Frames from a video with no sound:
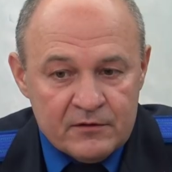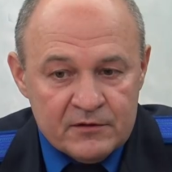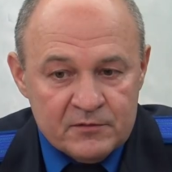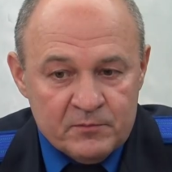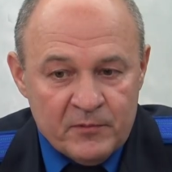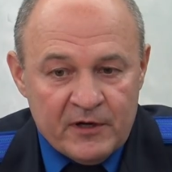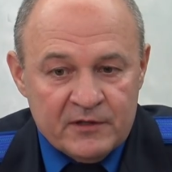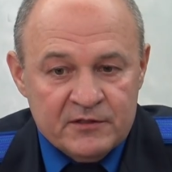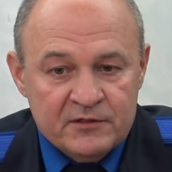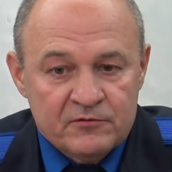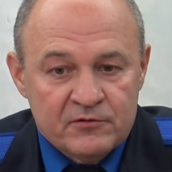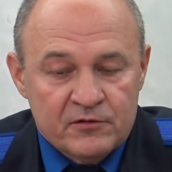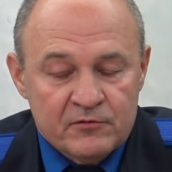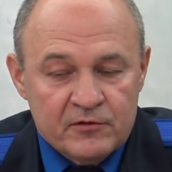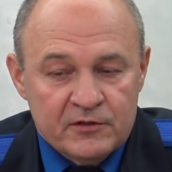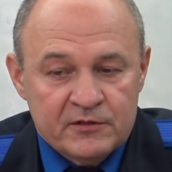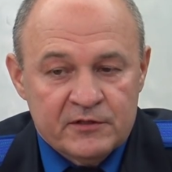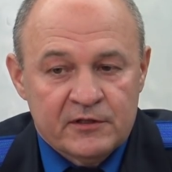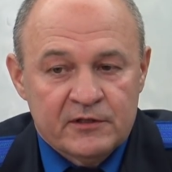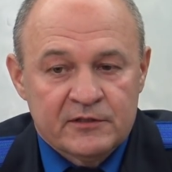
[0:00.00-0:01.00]

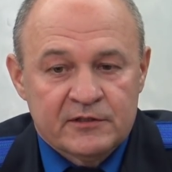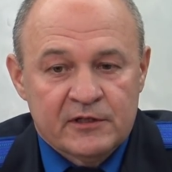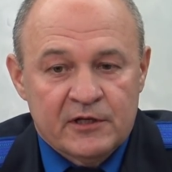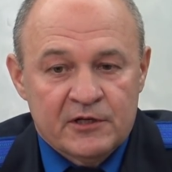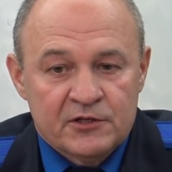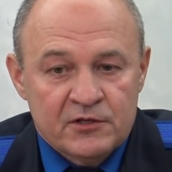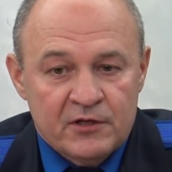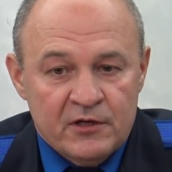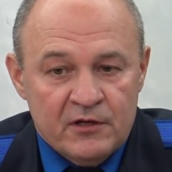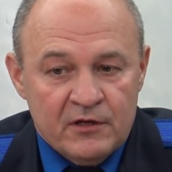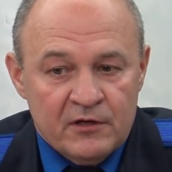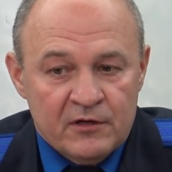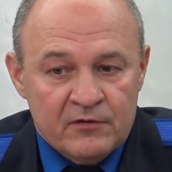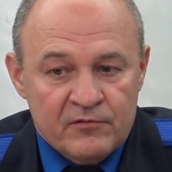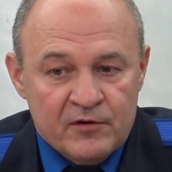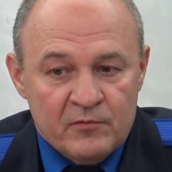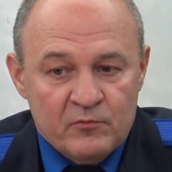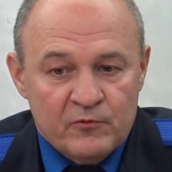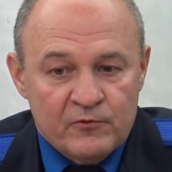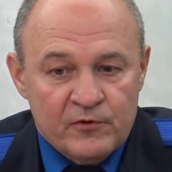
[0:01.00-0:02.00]
спортивного телосложения в
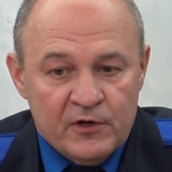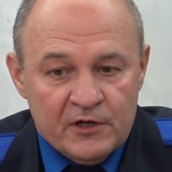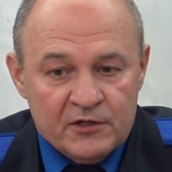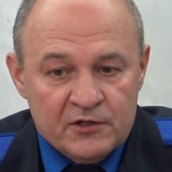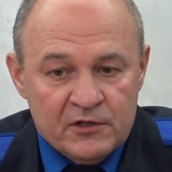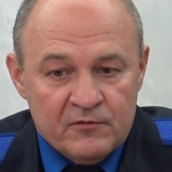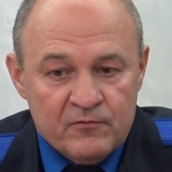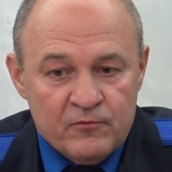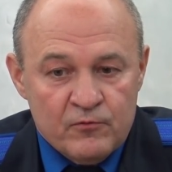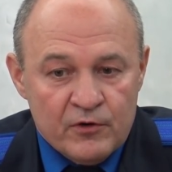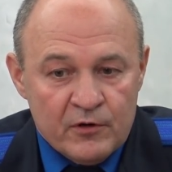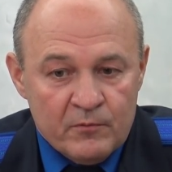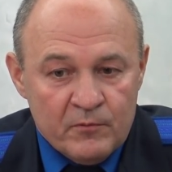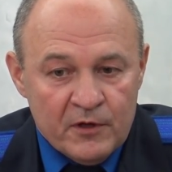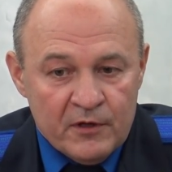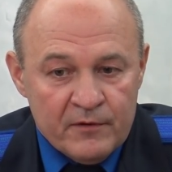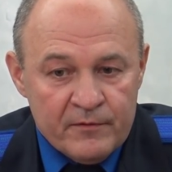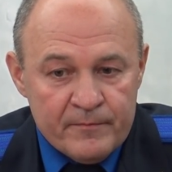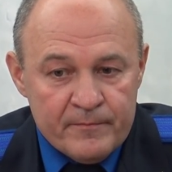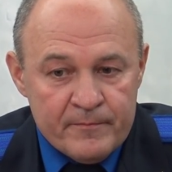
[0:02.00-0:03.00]
камуфляжной
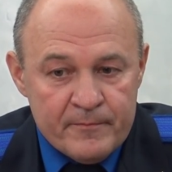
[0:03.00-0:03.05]
форме.